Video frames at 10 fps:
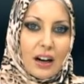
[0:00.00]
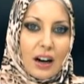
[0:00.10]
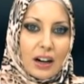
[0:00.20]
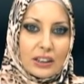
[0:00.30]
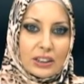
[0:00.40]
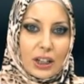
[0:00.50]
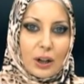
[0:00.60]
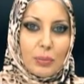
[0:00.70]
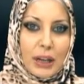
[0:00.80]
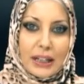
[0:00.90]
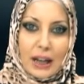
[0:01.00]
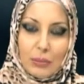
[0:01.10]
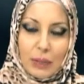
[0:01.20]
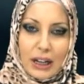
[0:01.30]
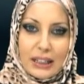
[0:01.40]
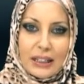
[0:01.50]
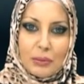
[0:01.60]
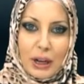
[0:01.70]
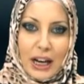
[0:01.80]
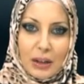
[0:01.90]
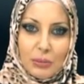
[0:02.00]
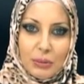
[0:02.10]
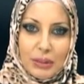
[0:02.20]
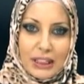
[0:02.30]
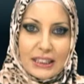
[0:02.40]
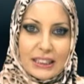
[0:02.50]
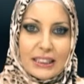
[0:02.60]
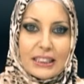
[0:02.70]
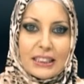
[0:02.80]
haşa peygamberleri beğenmemeleri,